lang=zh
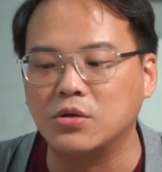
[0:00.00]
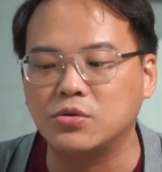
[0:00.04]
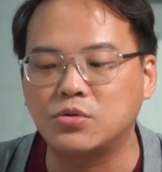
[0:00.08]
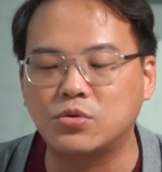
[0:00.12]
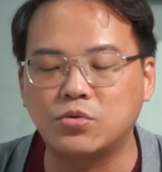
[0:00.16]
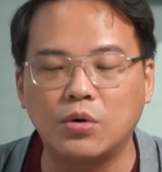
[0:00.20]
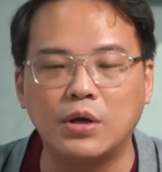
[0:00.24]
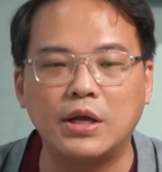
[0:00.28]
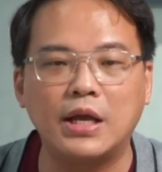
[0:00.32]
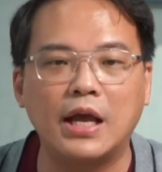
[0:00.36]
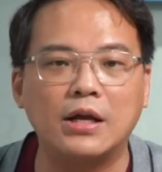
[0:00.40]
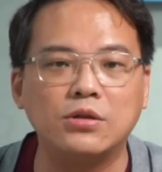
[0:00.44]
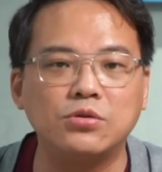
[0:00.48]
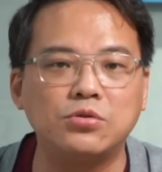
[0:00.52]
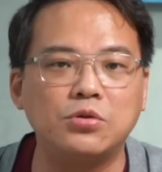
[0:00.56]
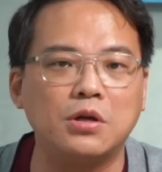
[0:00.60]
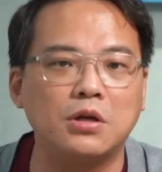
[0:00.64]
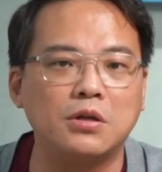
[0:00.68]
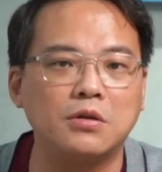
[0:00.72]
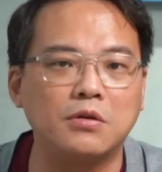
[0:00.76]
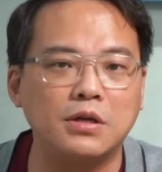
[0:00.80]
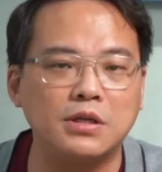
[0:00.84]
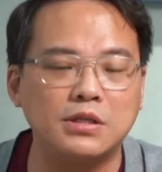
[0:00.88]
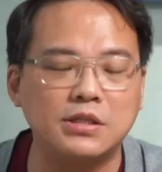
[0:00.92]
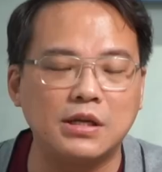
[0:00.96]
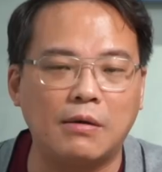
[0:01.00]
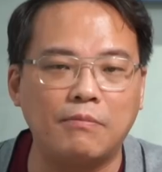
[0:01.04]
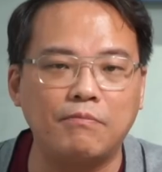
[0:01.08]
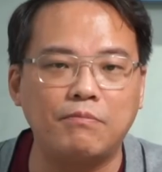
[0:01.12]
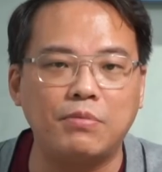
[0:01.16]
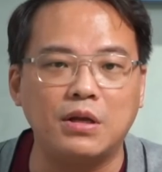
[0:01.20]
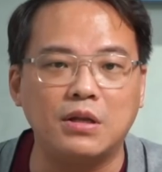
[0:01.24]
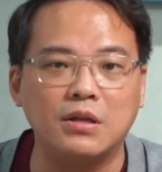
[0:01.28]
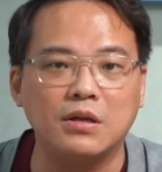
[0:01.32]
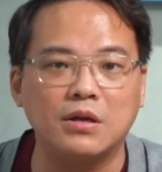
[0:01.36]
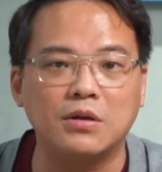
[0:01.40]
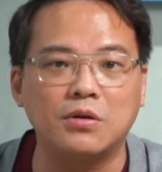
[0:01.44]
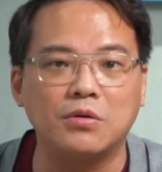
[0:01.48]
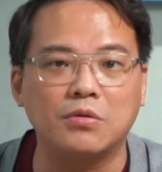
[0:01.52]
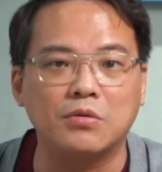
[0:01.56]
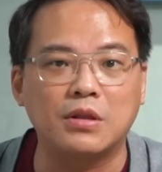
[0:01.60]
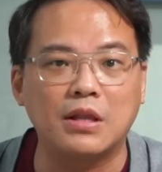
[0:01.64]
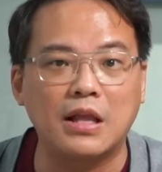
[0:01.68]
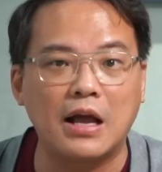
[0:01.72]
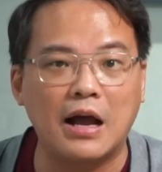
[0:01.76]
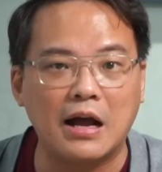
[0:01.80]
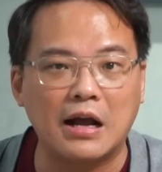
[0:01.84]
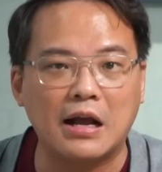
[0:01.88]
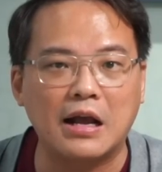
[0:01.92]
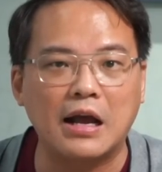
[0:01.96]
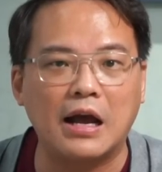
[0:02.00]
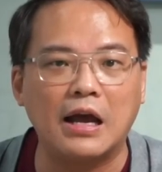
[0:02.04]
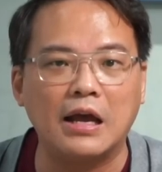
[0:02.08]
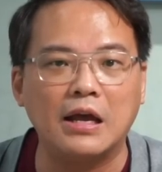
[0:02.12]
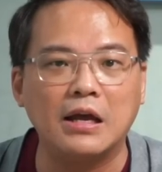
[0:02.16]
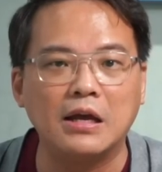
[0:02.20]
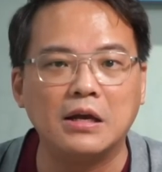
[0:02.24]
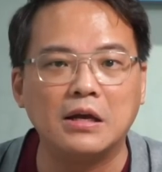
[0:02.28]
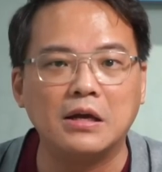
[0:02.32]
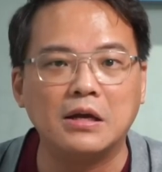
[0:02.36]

所以和去年相比呢，有大概